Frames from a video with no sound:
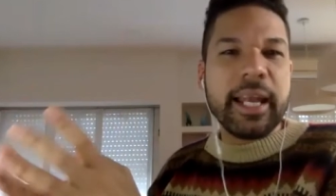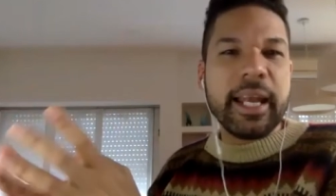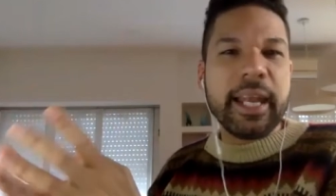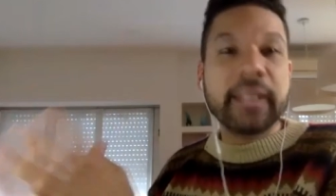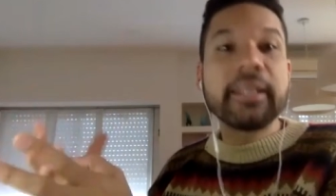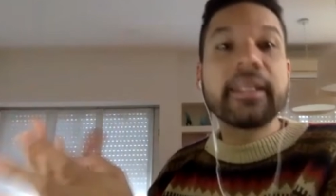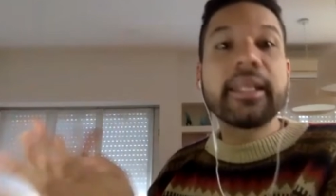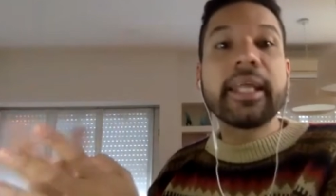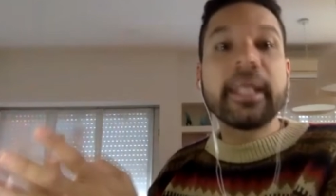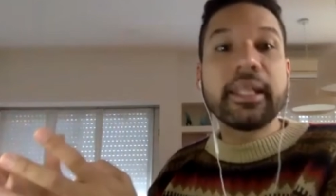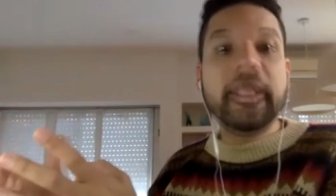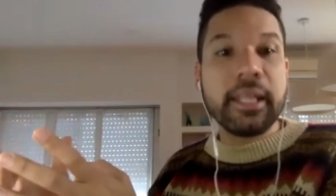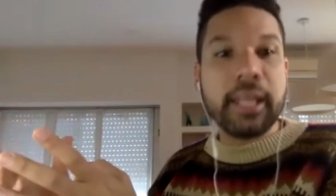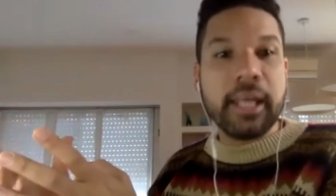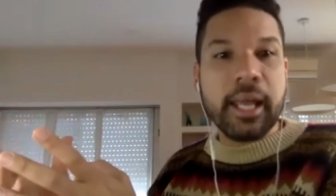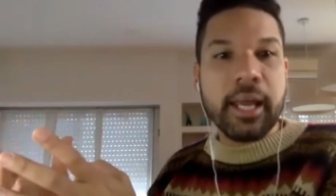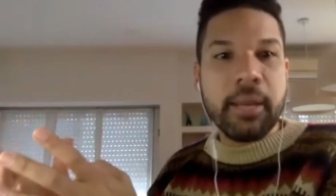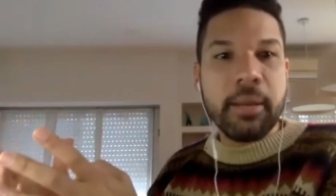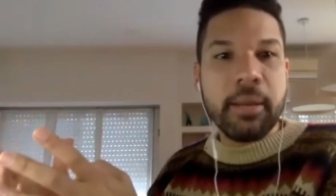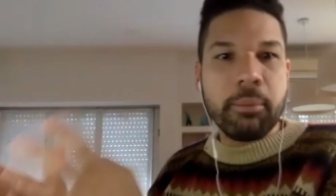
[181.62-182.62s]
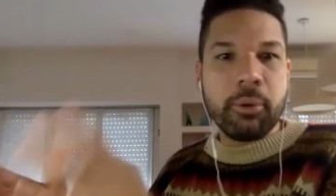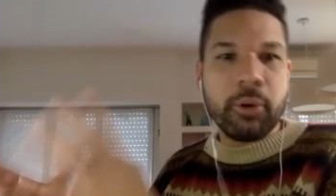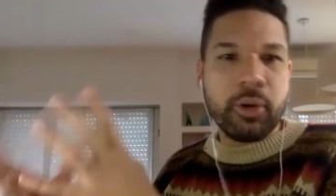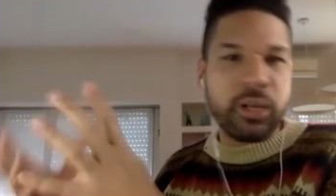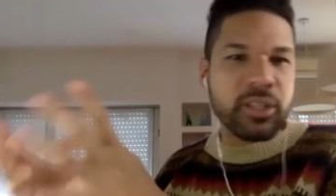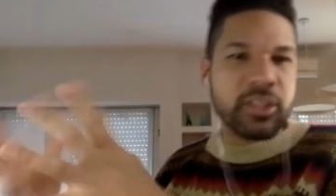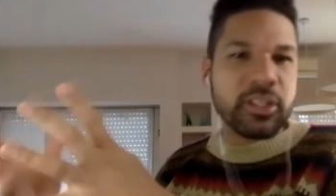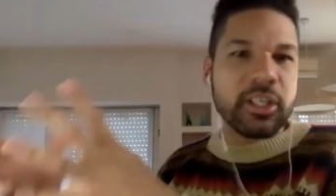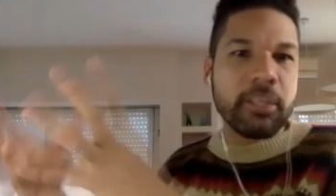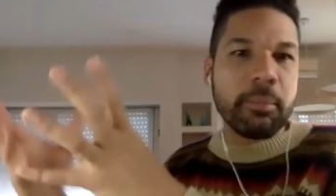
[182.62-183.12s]
la estética
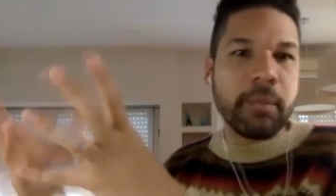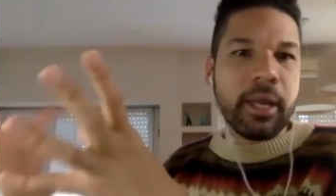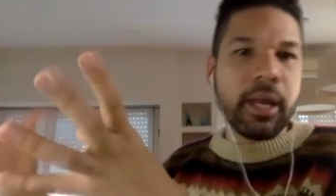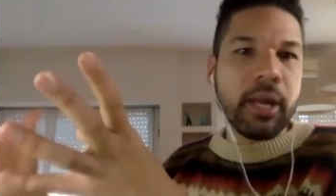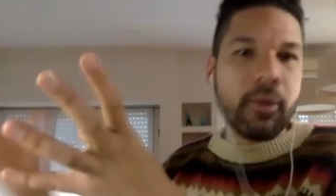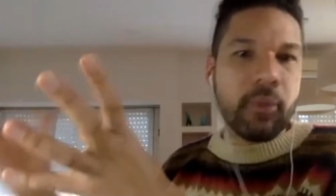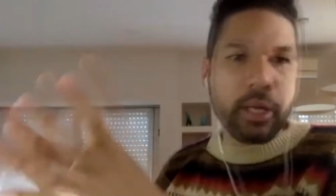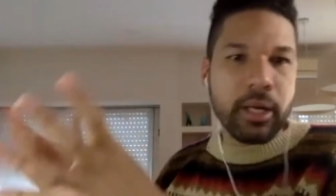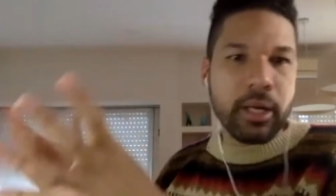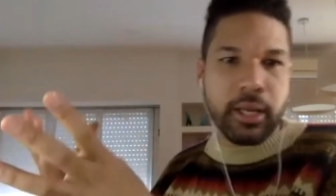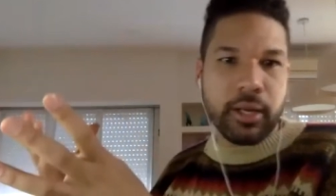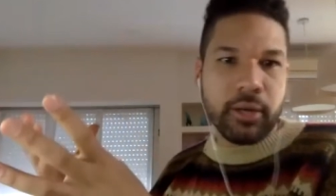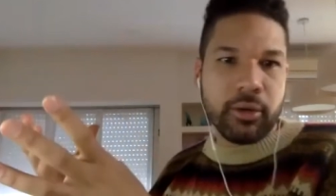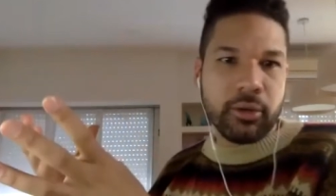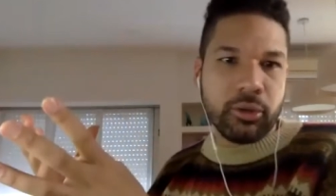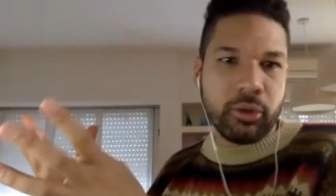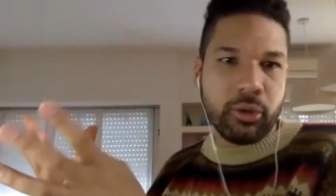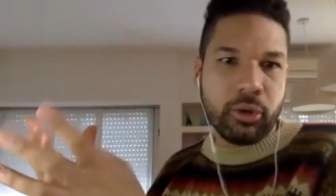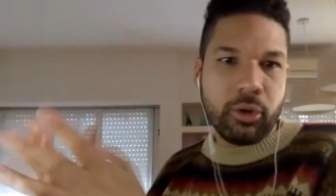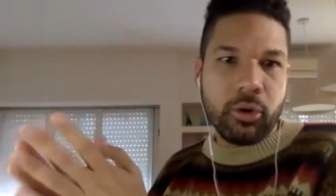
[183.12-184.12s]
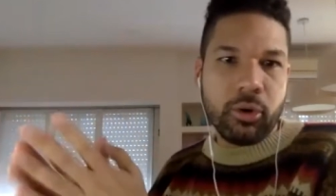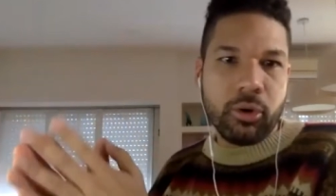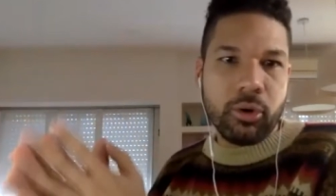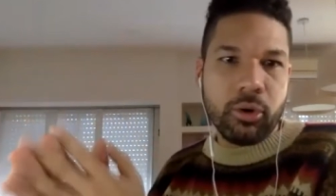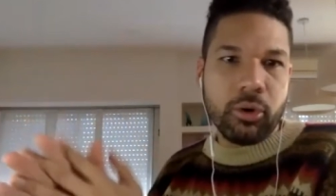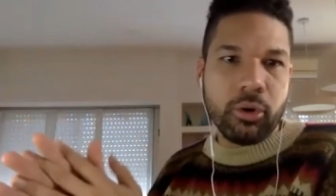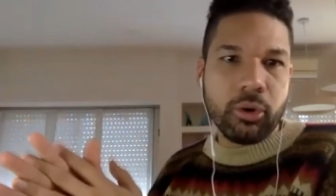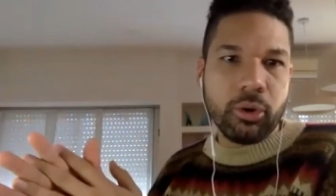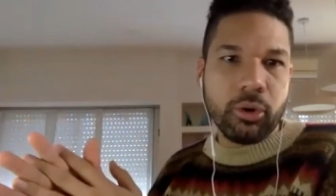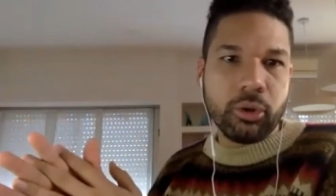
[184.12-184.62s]
por encima de cualquier
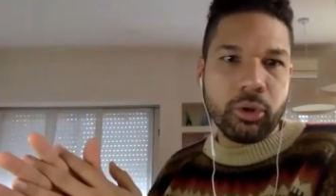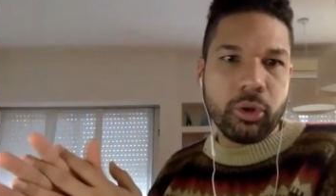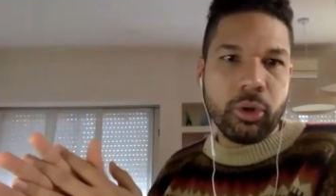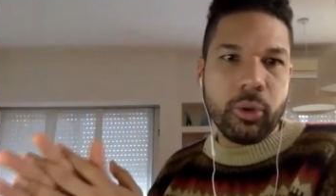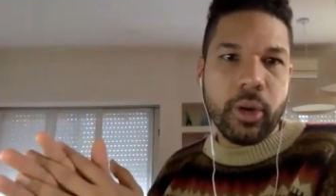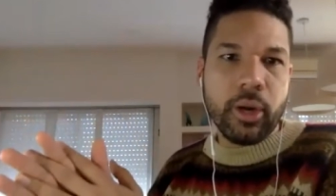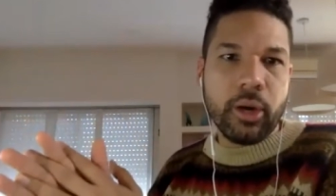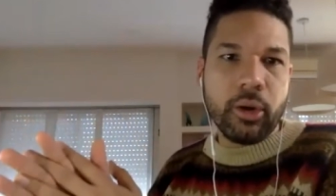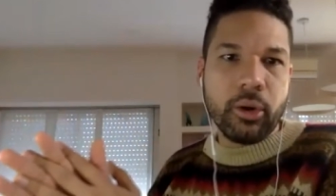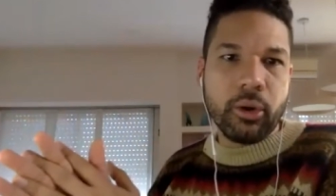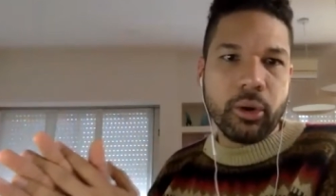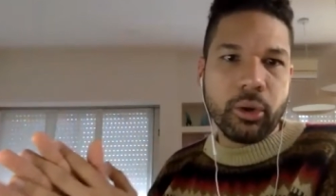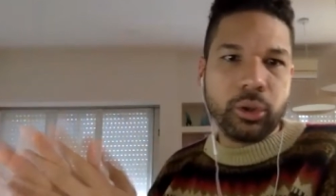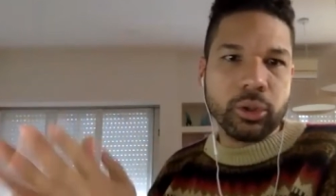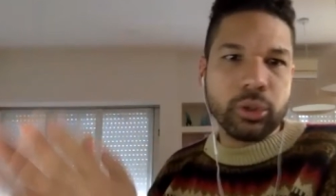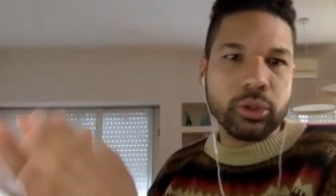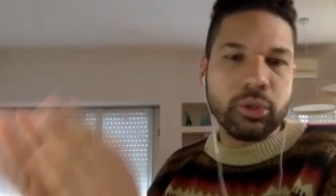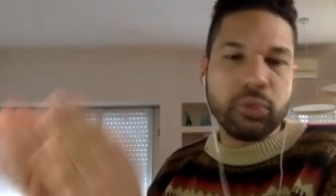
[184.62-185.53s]
otro, otro valor.